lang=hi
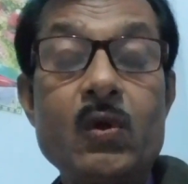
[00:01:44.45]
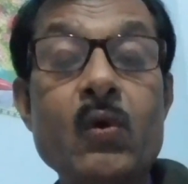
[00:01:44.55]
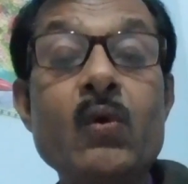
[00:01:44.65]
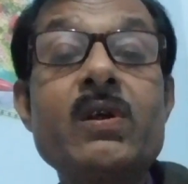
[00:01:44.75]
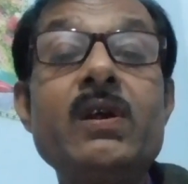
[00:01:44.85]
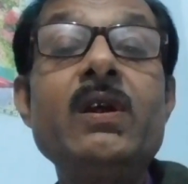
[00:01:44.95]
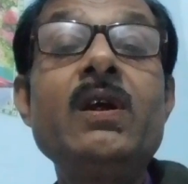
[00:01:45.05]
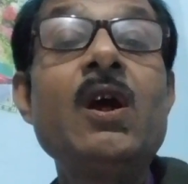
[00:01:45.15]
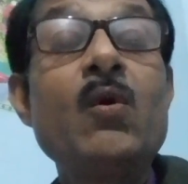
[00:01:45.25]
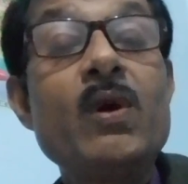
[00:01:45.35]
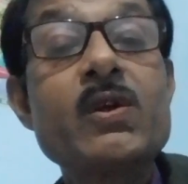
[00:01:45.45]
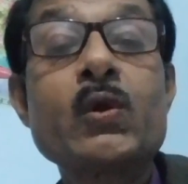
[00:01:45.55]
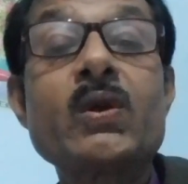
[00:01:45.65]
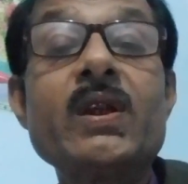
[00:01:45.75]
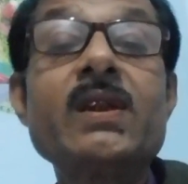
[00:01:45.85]
क्योंकि वह
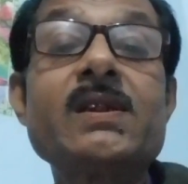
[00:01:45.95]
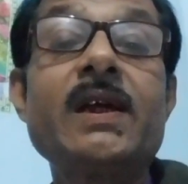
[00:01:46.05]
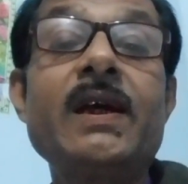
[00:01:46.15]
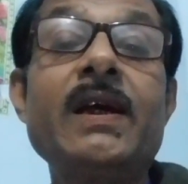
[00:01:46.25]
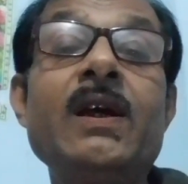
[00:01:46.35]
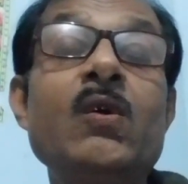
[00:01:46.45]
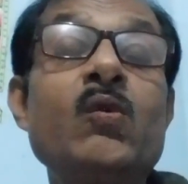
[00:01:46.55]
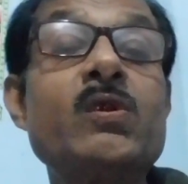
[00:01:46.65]
स्वतंत्र है